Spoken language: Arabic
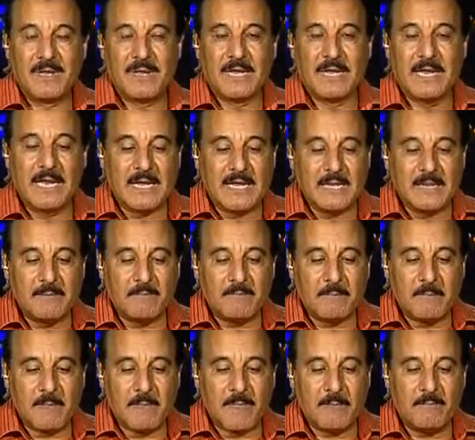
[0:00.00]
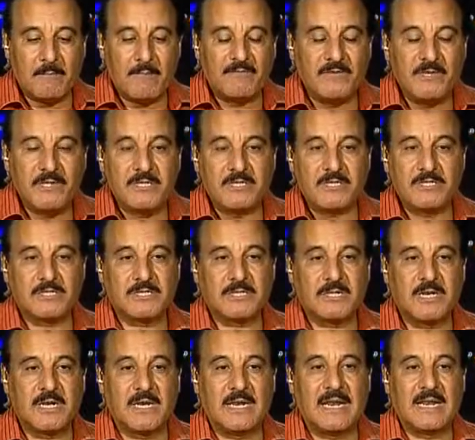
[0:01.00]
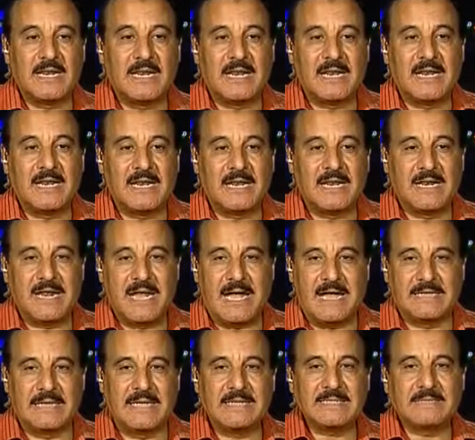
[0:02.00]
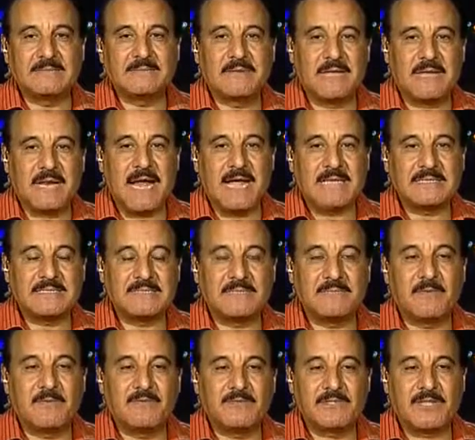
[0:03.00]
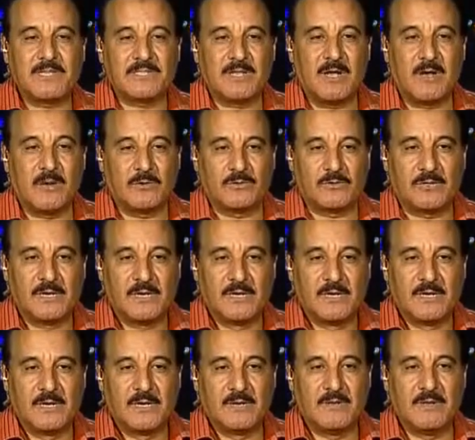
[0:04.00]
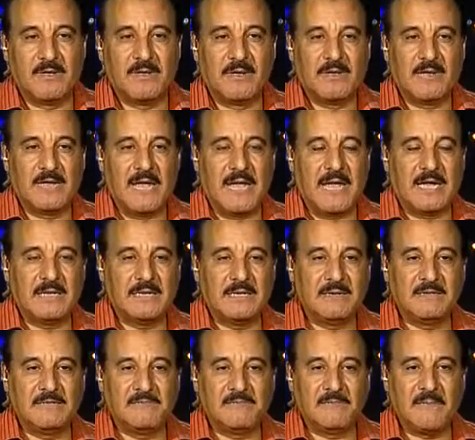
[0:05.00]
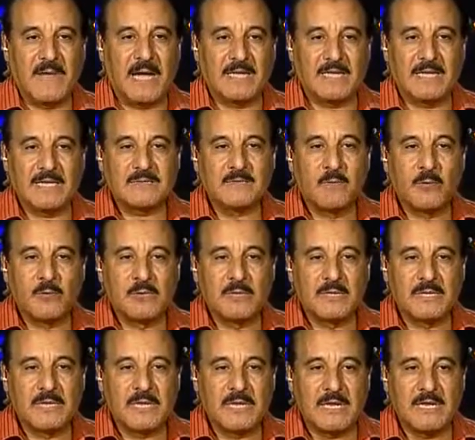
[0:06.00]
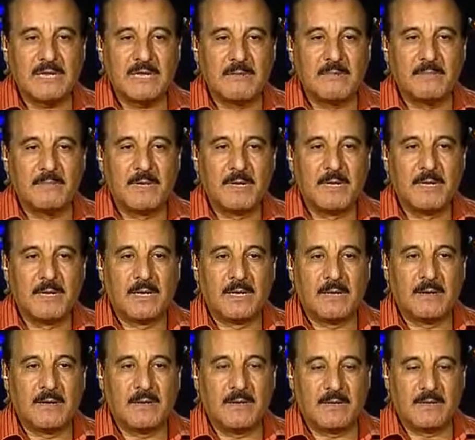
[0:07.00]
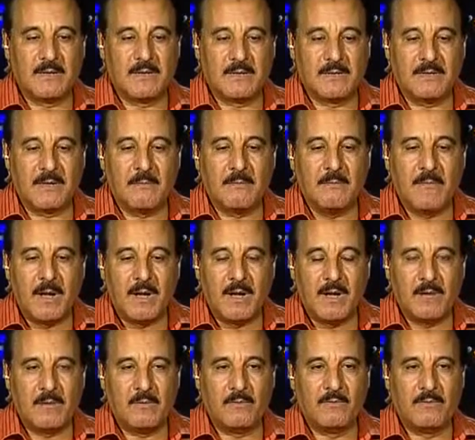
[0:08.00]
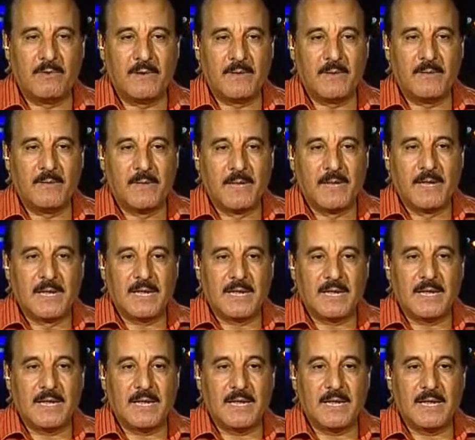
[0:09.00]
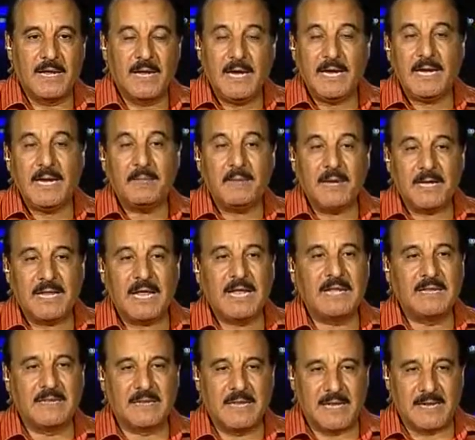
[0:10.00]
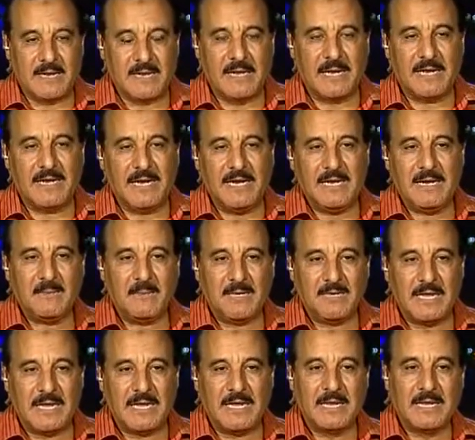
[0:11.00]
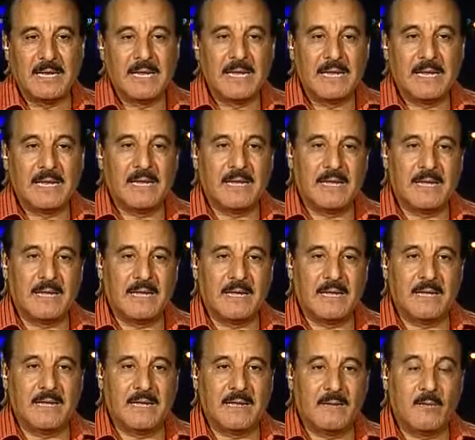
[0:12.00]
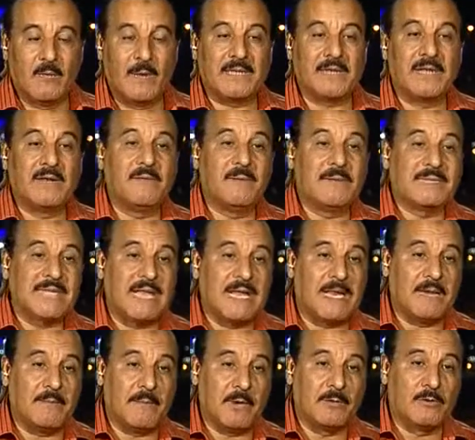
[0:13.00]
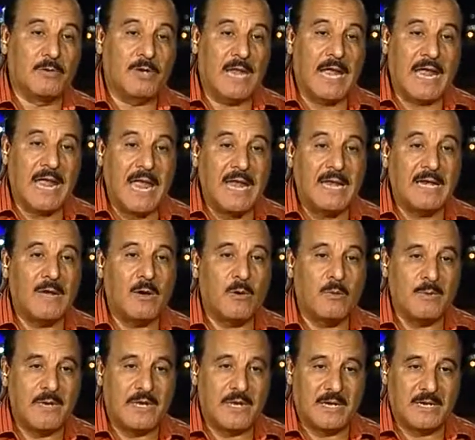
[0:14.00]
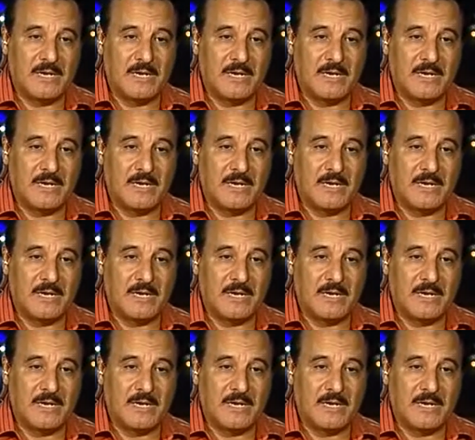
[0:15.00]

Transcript: لكن مفيش ال ال الاحداث انا حاسس ان مفيش تصاعد آه، يعني احداث ممكن يتم آه، ضمها واحنا آه، محتاجين ده يعني احنا محتاجين وبعدين المسائل برضو الحياه اليوميه